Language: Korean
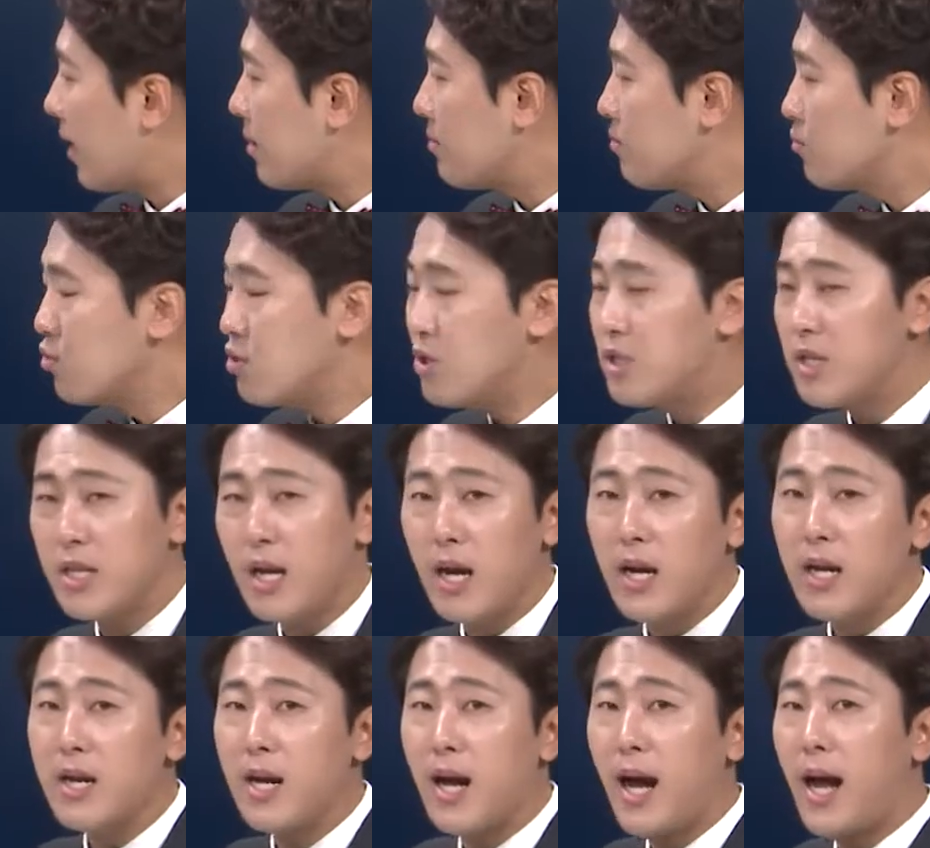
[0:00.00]

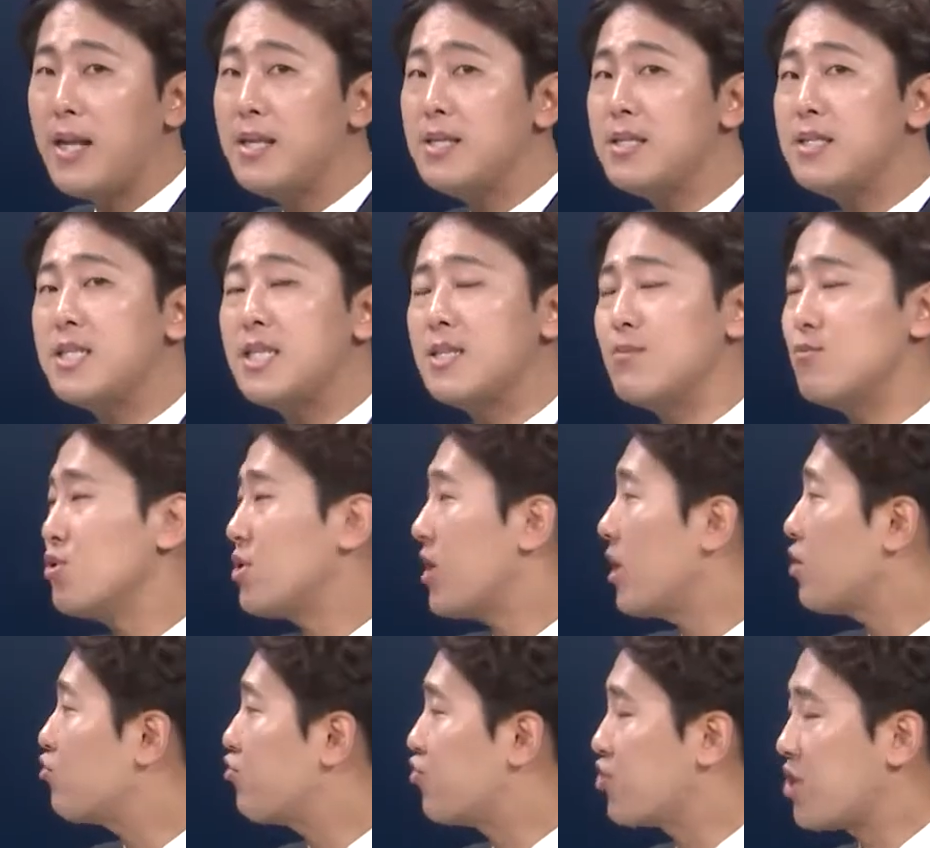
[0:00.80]
문제다. 그러니까 한
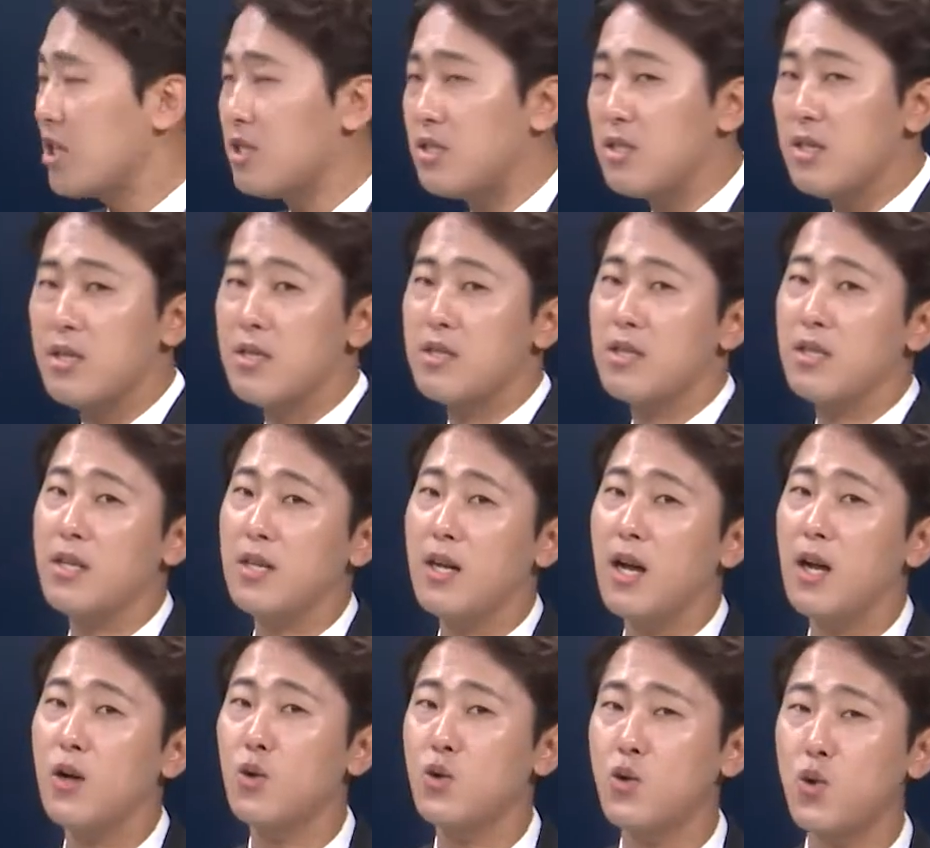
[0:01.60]
지문에 두 개씩
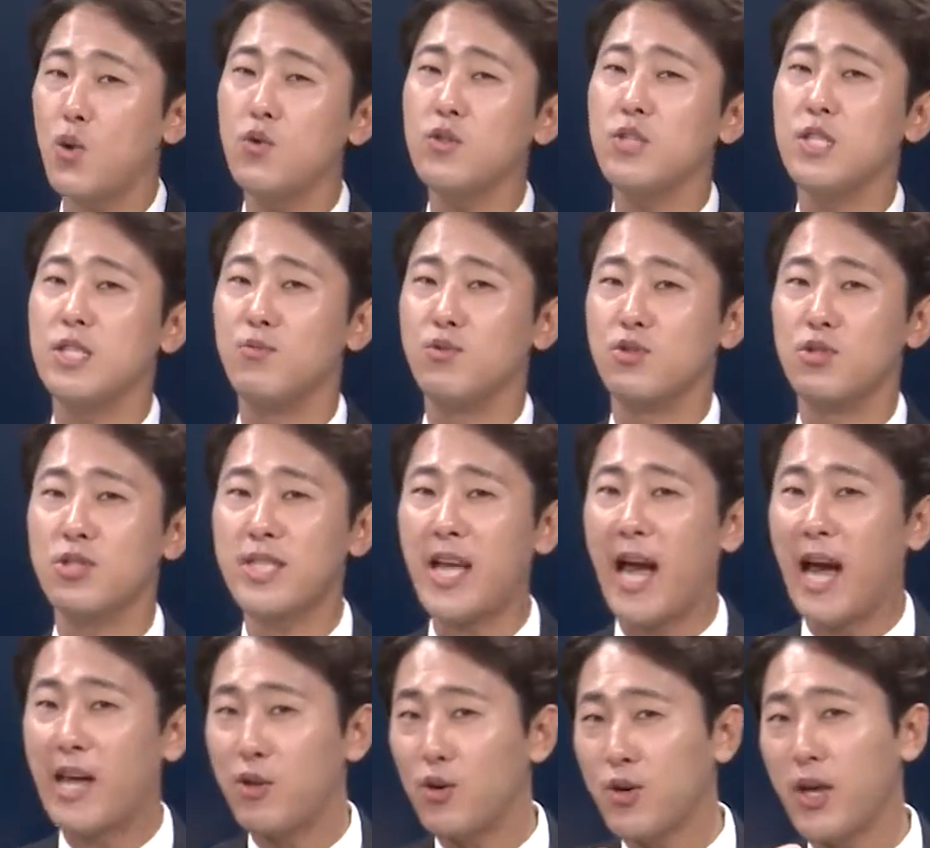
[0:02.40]
있으니까 총 지문은
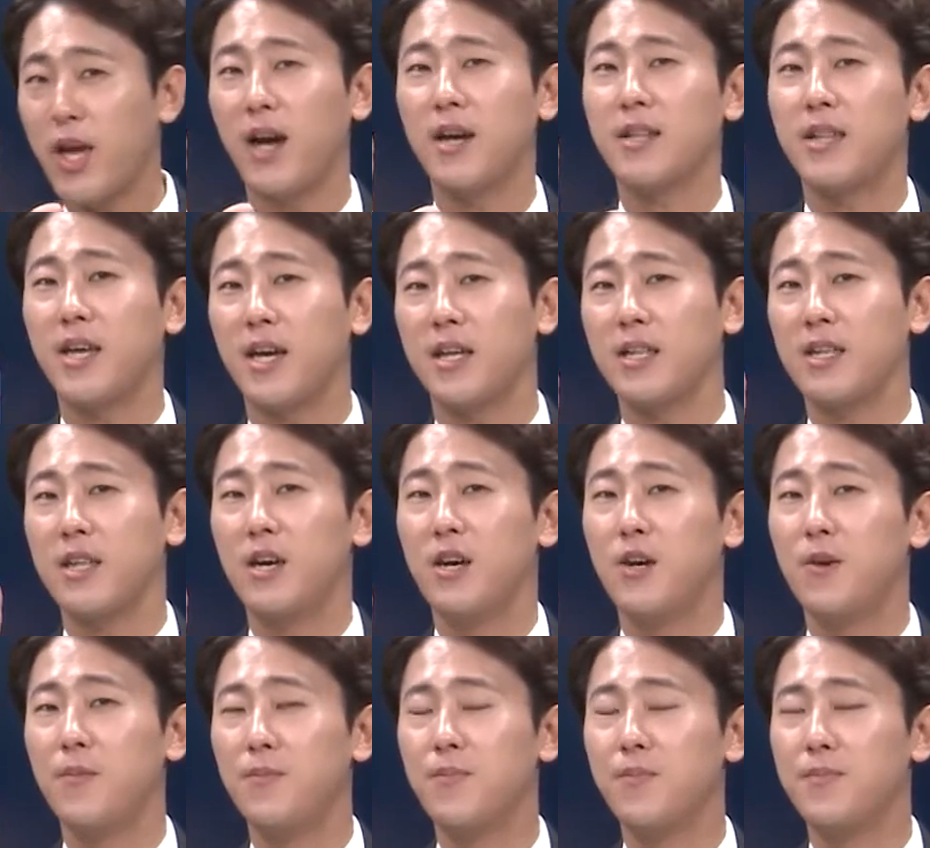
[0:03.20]
다섯 개가
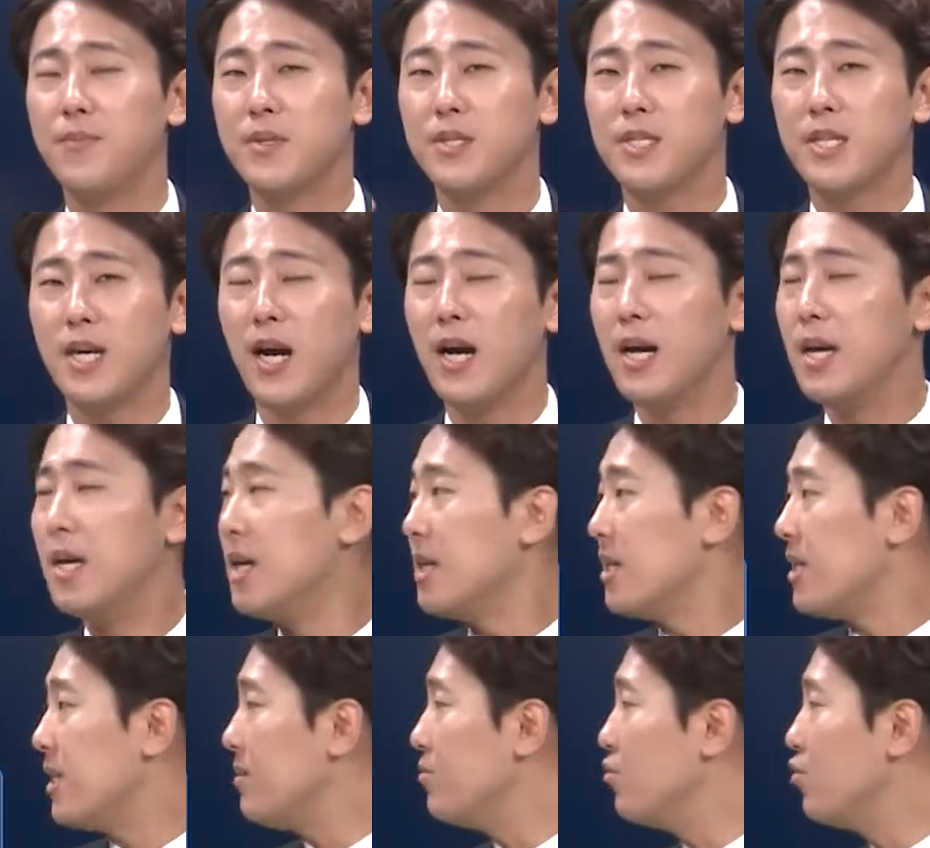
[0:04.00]
되겠네요. 자,
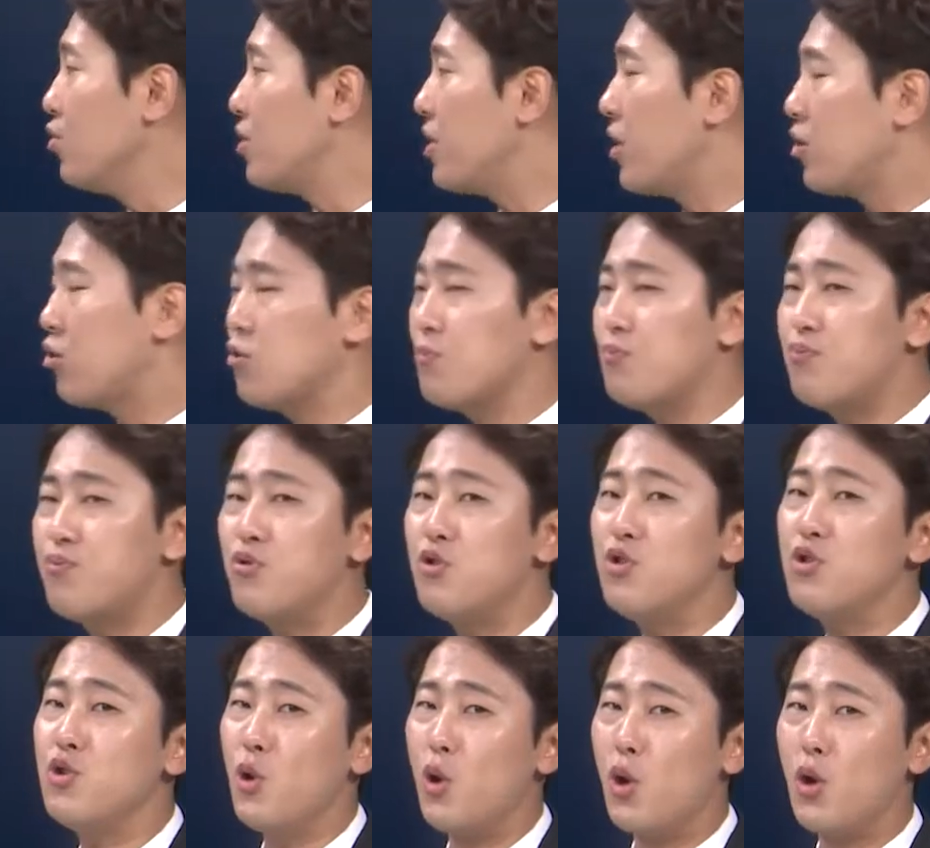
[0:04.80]
이 문제도
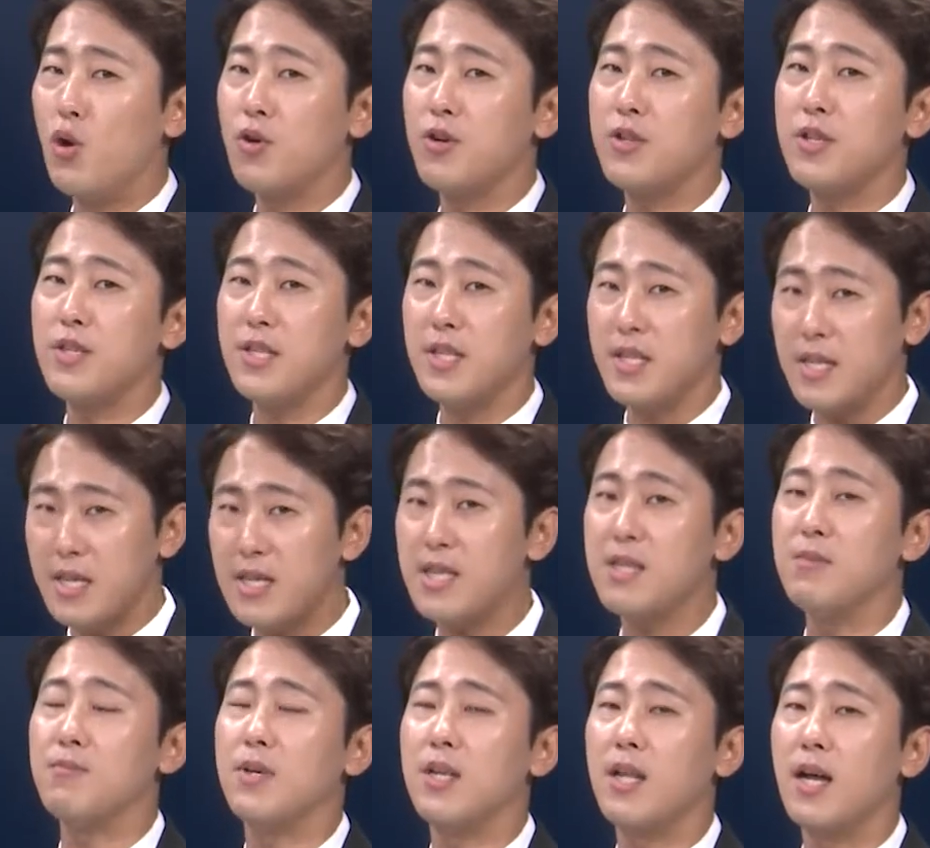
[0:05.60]
푸는 요령은
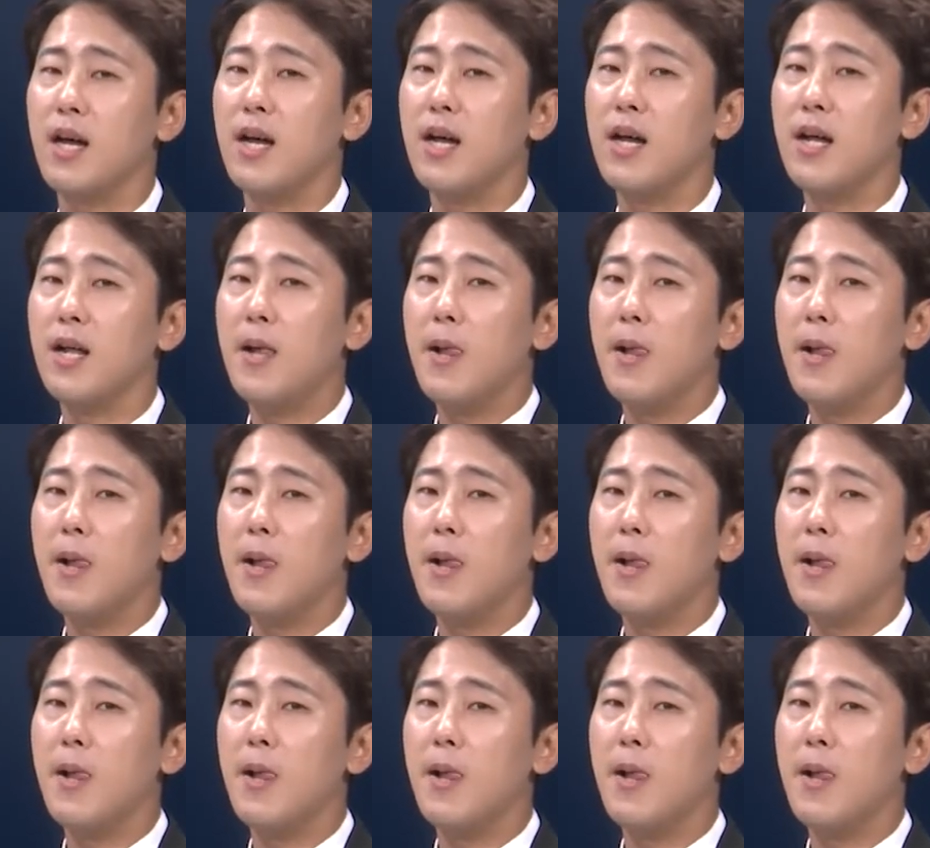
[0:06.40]
있습니다.